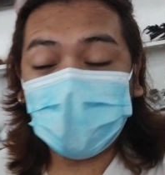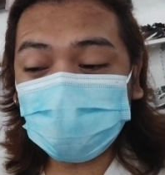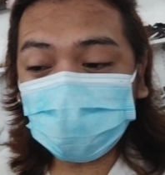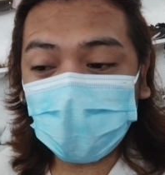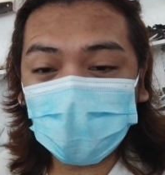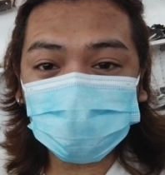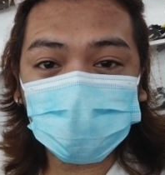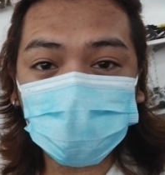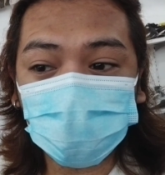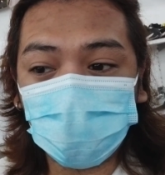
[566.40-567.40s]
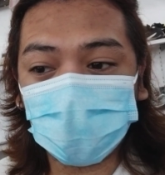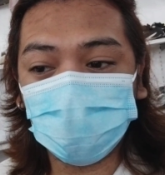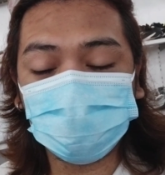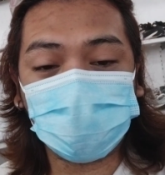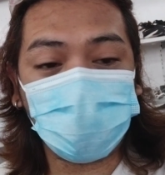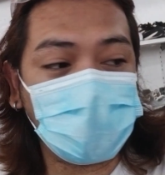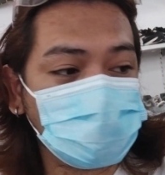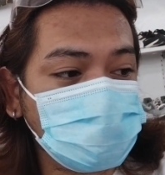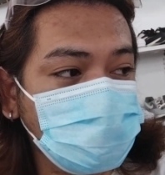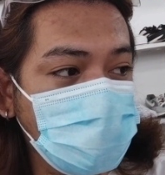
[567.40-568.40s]
Ang hinahanting ko ngayong
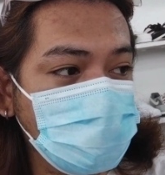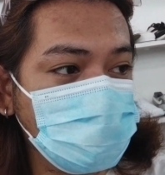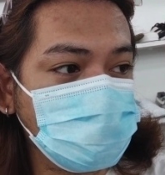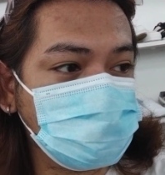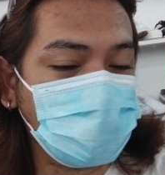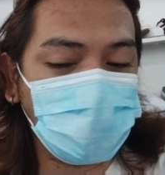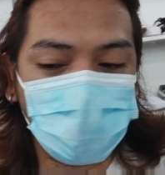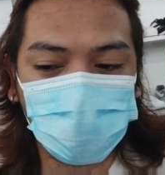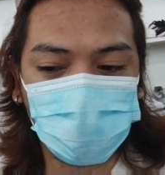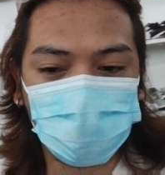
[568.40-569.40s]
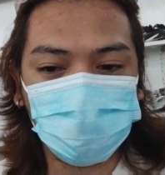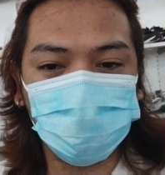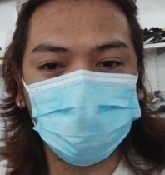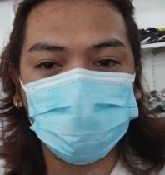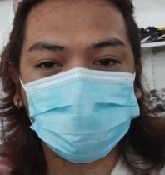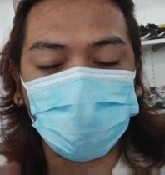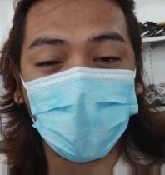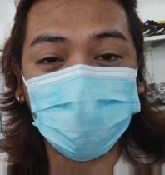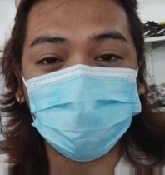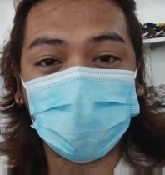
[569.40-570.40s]
sapatos mga lods, eh yung
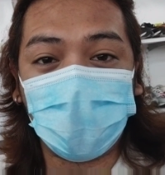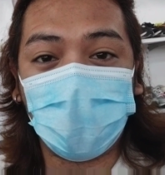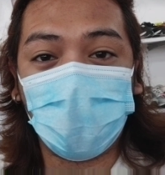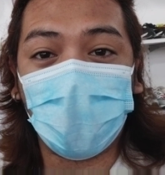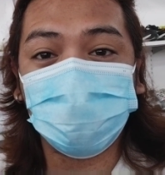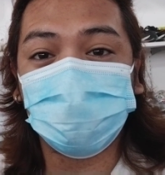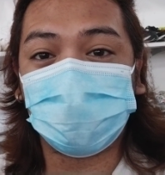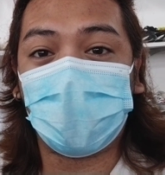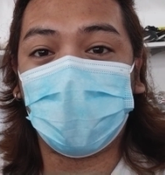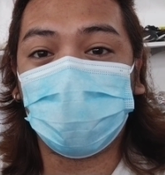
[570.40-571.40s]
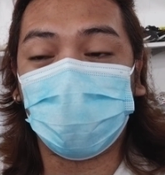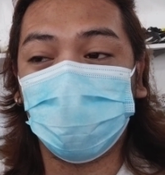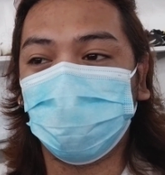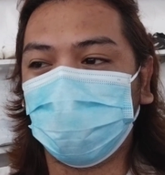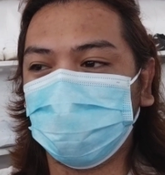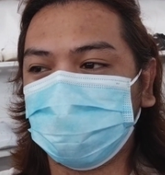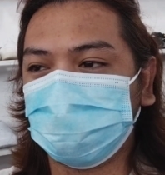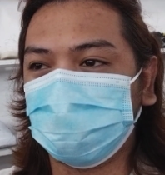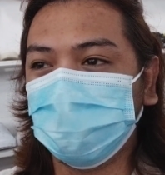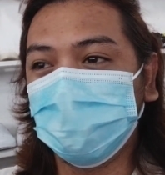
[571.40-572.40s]
suede na one star Converse.
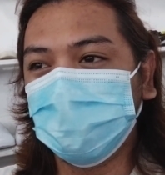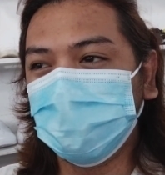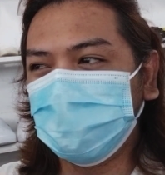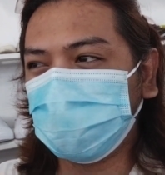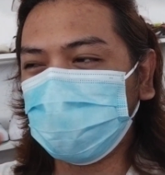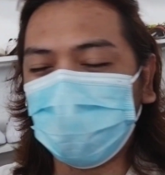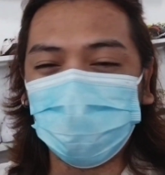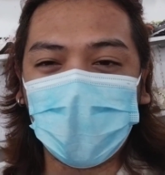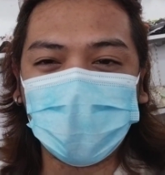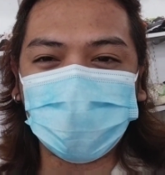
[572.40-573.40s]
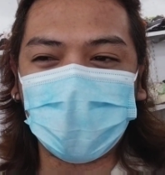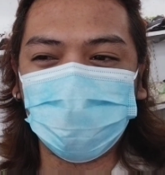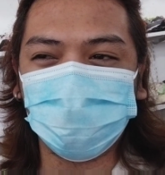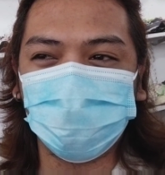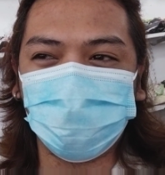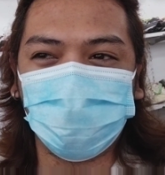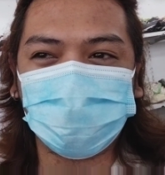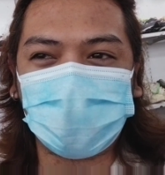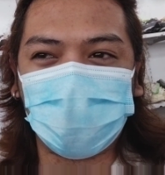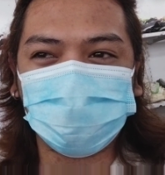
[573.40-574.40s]
Meron ako nakita noon nung
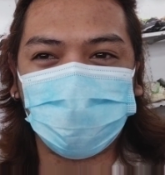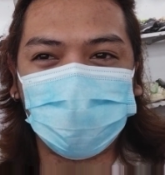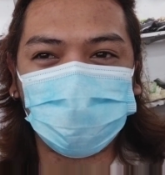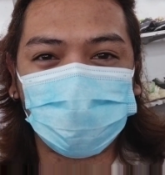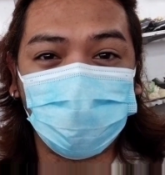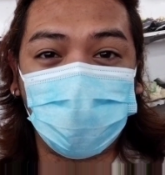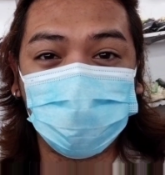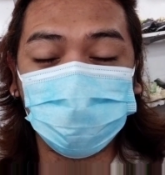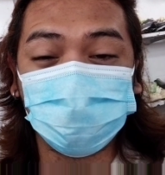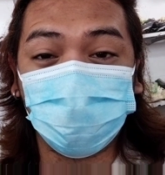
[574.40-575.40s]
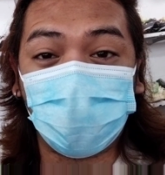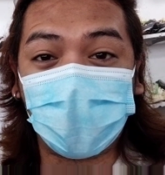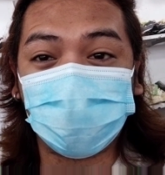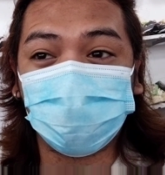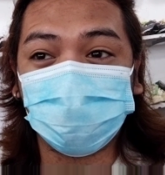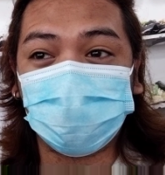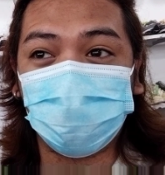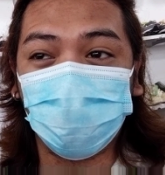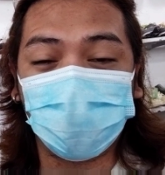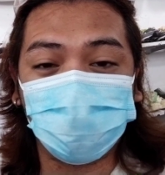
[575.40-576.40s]
pumunta ako sa may tutuban, yung ukayan doon
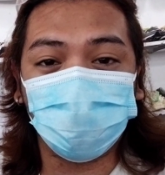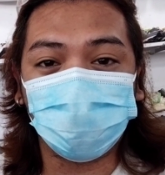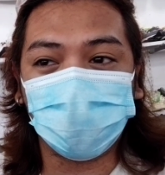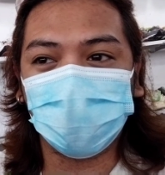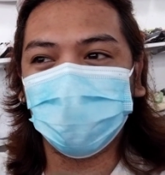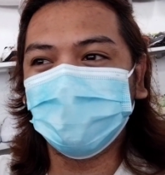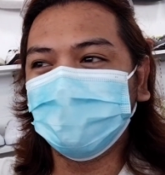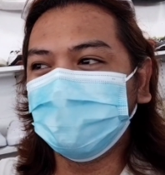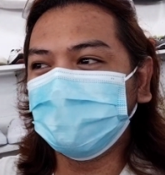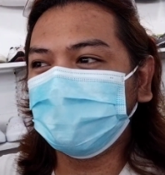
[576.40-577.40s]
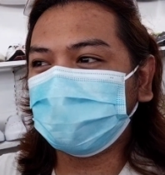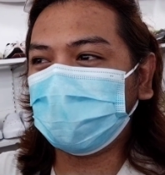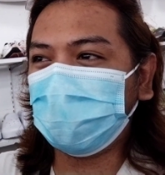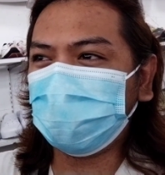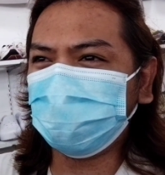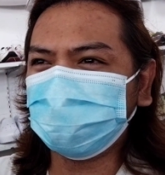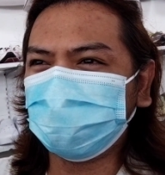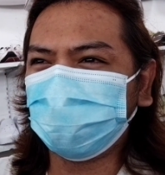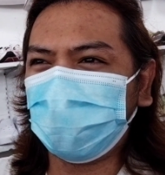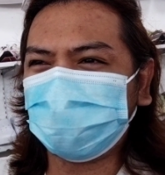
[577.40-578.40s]
na boogie-boogie. Kaya
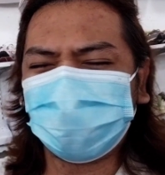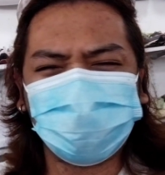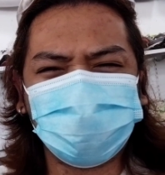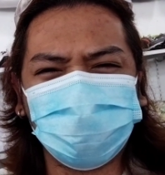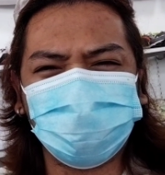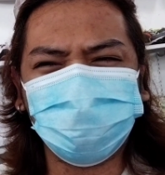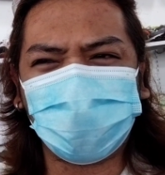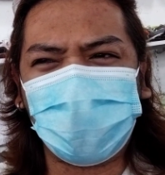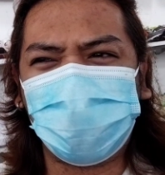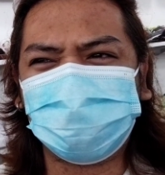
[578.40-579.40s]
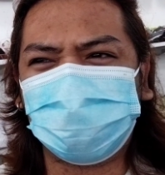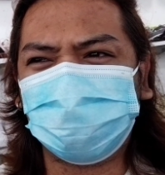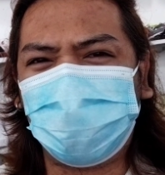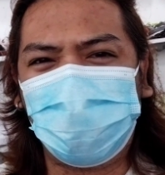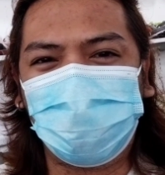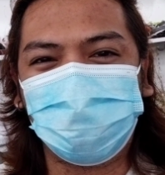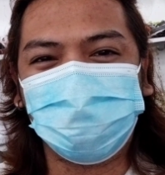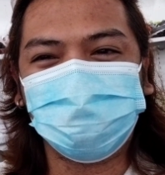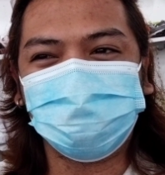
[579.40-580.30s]
lang, hindi ko ata size yung pagkakatanda ako.